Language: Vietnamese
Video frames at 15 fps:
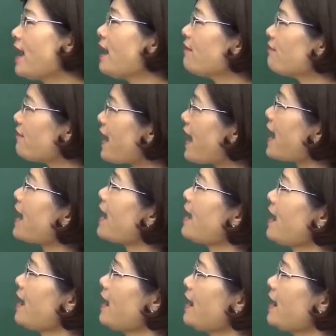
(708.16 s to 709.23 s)
và
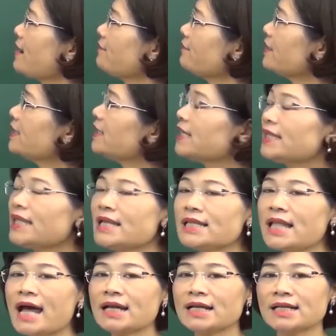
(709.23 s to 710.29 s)
à, với cái tinh
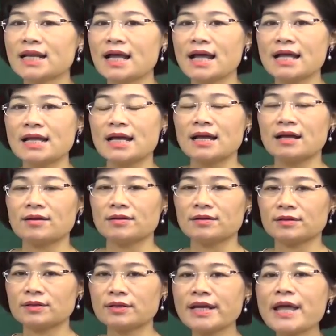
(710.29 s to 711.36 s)
thần à,
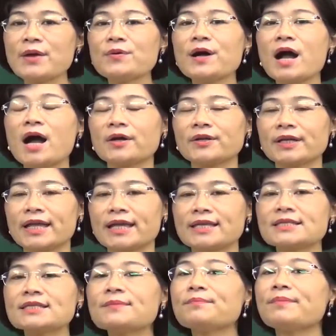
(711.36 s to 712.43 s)
kêu gọi cái
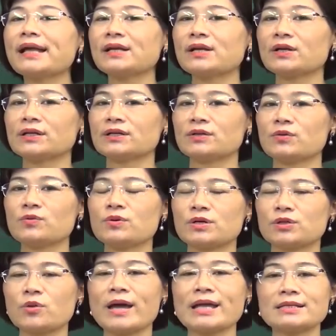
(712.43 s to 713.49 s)
sức mạnh của
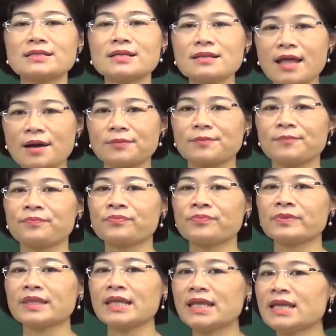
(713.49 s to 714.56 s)
toàn dân tộc
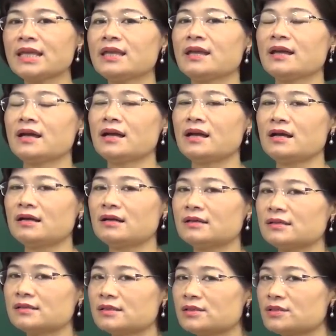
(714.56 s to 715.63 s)
thì
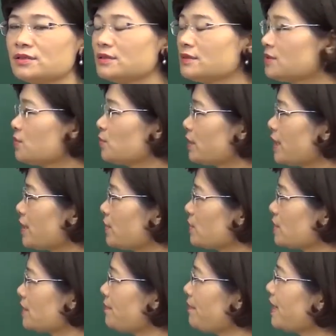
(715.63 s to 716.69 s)
à, Chủ tịch Hồ
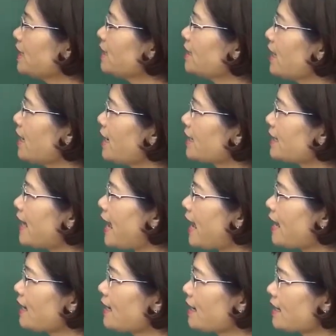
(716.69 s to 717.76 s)
Chí Minh
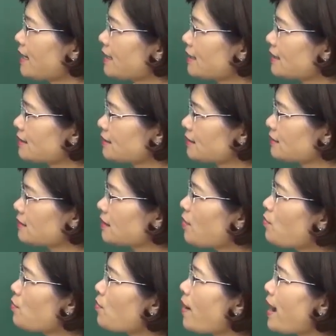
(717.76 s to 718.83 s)
đã ừ,
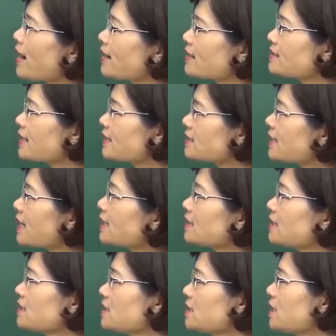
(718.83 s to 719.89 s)
thông qua cái danh sách
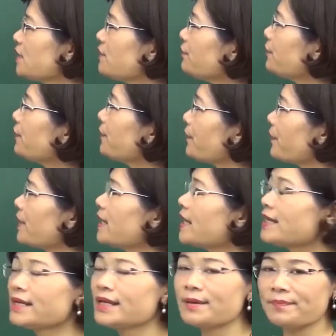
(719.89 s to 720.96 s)
chính phủ liên
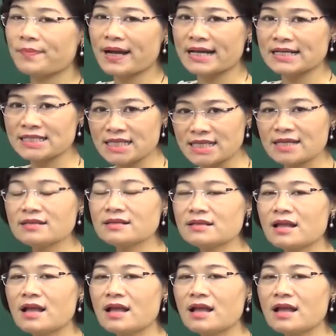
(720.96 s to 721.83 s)
hiệp kháng chiến